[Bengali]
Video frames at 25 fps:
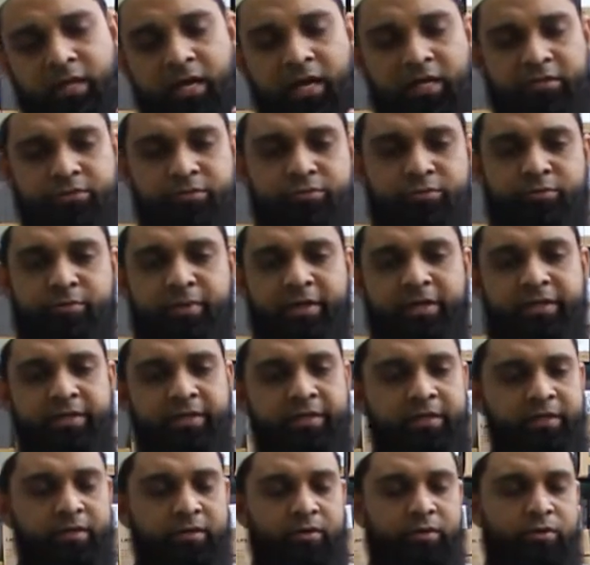আসুস
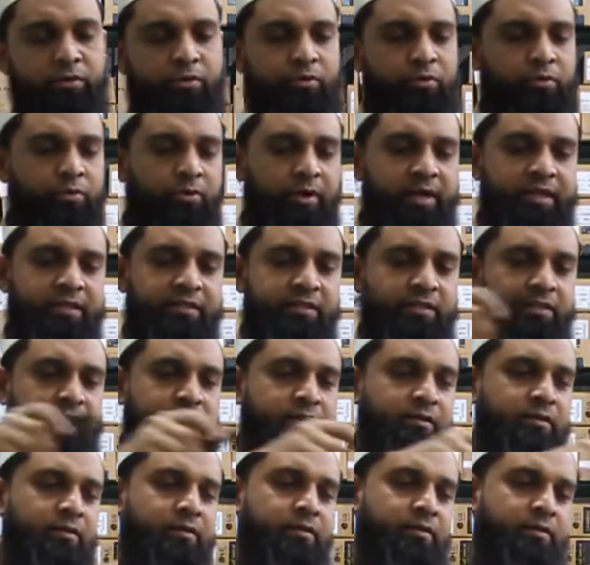ব্র্যান্ডের কোরাই
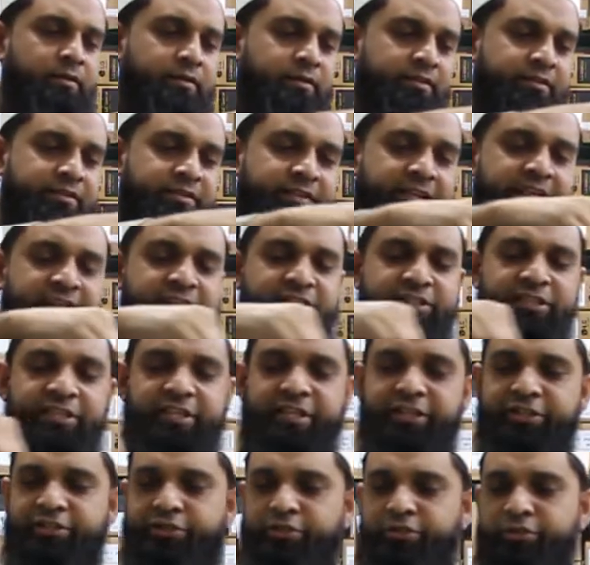থ্রি টেন
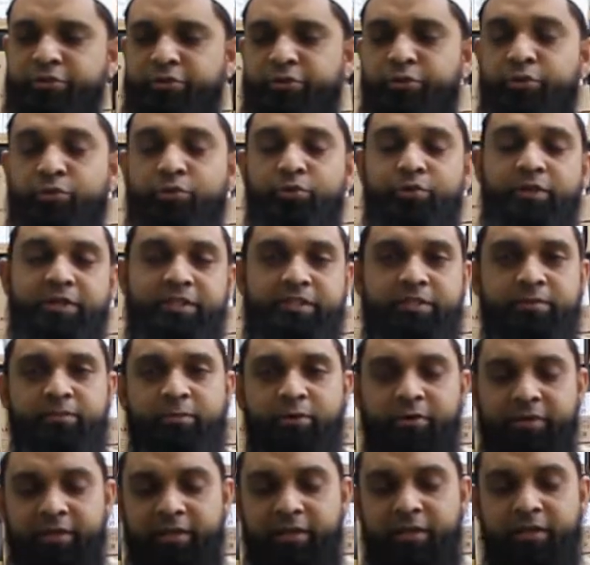জেনারেশন নতুন একটি
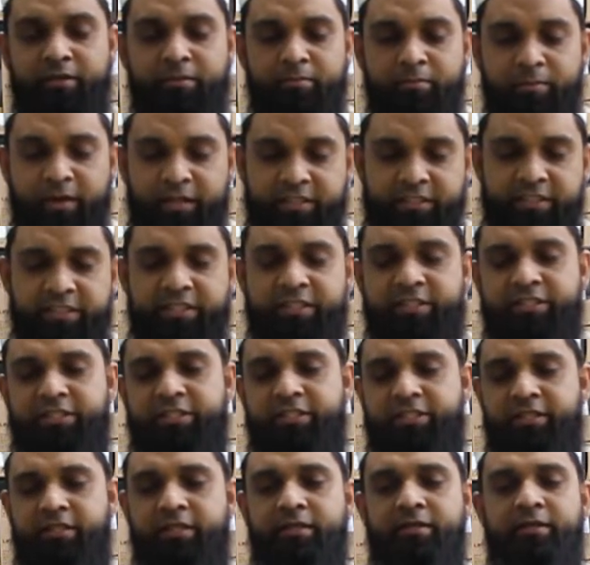মডেল বাজারে
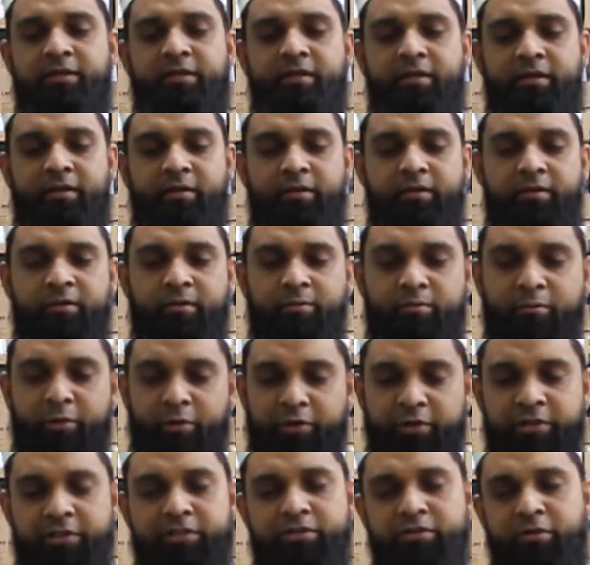এসেছে
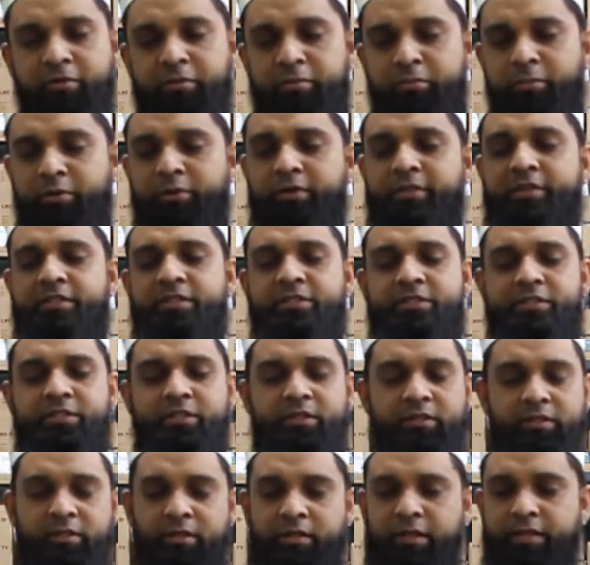মডেলটিও আমি বলে দিচ্ছি
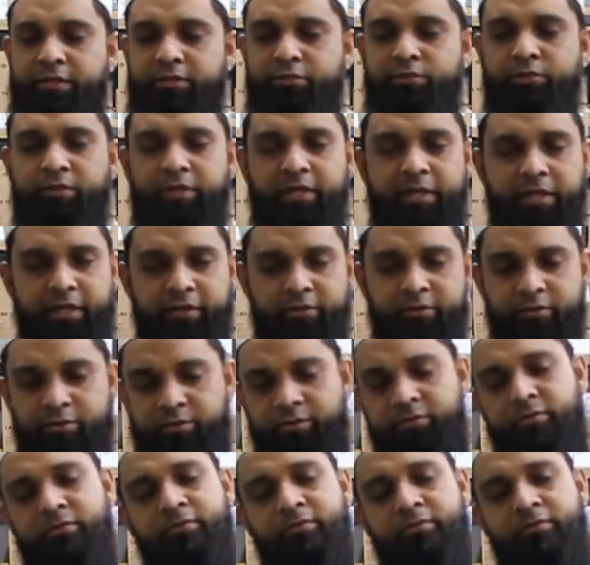একটু খেয়াল করুন